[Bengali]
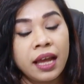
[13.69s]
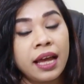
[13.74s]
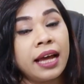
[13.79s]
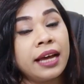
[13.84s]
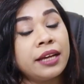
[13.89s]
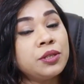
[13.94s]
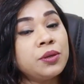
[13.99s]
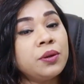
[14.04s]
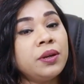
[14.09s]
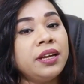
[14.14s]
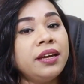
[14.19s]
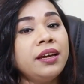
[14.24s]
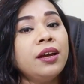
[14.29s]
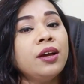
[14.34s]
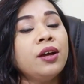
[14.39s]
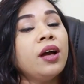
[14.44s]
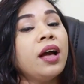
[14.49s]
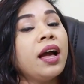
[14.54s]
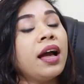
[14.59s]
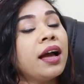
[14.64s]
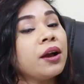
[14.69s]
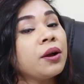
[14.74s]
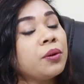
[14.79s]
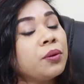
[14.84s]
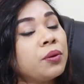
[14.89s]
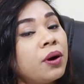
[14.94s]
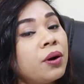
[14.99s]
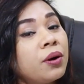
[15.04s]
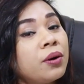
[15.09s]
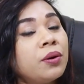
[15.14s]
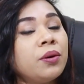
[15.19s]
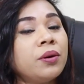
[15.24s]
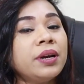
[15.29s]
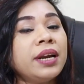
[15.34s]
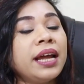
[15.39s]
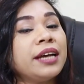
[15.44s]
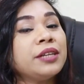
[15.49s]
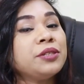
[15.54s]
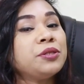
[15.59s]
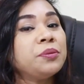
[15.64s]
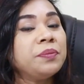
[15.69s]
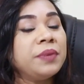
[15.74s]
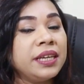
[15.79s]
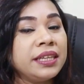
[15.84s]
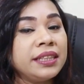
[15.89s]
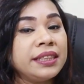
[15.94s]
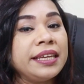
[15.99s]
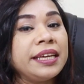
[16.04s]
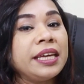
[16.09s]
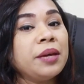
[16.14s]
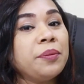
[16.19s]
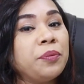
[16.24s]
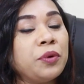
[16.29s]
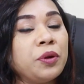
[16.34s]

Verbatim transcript: অ্যাকচুয়ালি কখন একজন ব্যক্তিকে